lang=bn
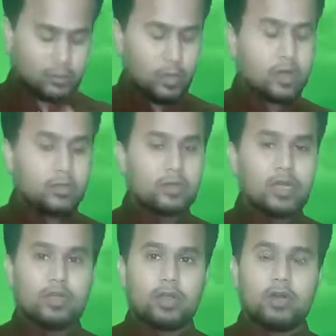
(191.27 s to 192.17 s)

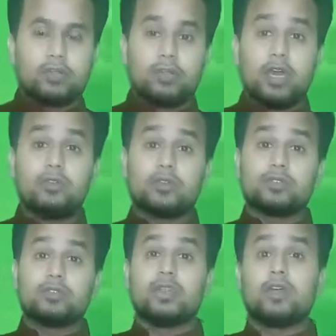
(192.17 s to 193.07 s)
বঙ্গবন্ধুকে ধরা হতো না
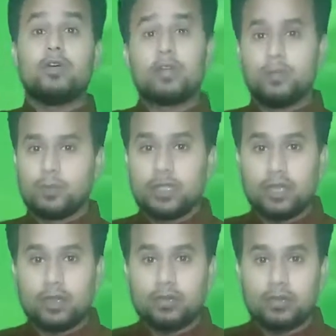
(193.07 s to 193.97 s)
উনসত্তরের
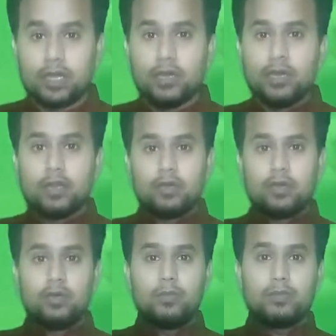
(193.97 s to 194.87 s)
গণভ্যুত্থানটা হতো না
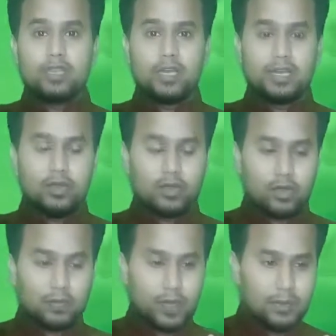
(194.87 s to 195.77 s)
গণভ্যুত্থানটা
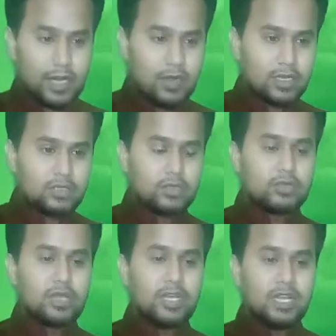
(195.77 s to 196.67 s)
ওইরকমভাবে না হলে
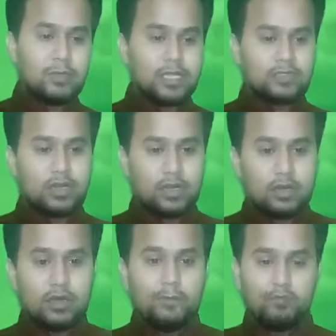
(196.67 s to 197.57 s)
সত্তরের নির্বাচন
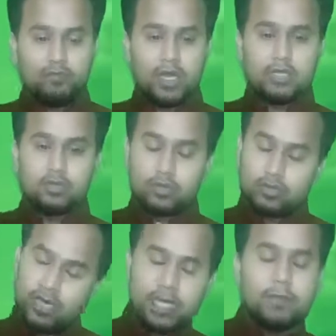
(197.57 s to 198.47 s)
মানে
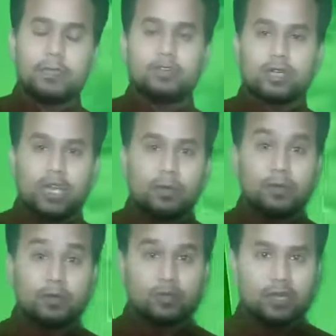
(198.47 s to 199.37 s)
সত্তরের নির্বাচনটা
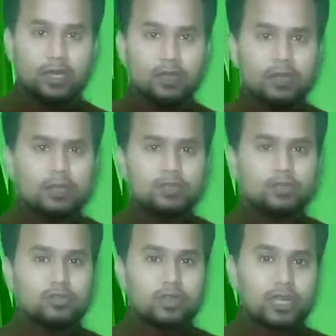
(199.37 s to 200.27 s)
এভাবে হতো না
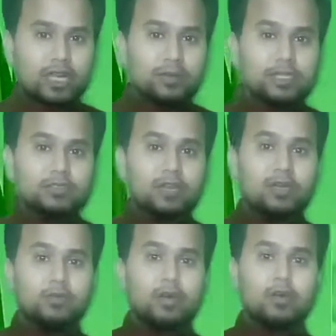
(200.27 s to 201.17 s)
সত্তরের নির্বাচনে
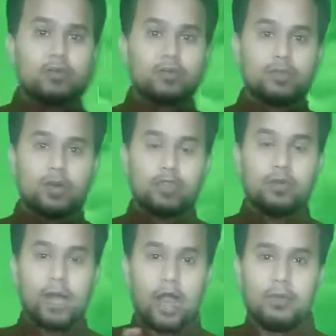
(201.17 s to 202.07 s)
বঙ্গবন্ধু
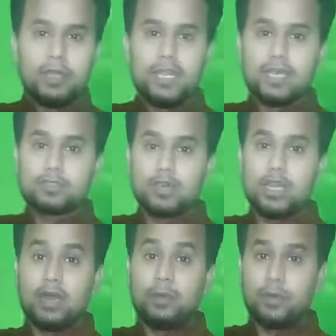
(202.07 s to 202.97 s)
অথবা আওয়ামী লীগ
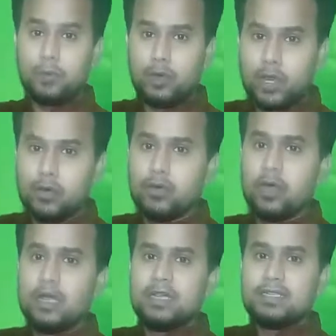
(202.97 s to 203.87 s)
জয়লাভের পরেও
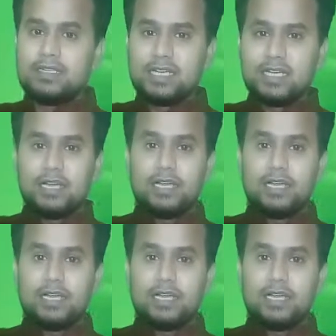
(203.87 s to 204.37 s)
যে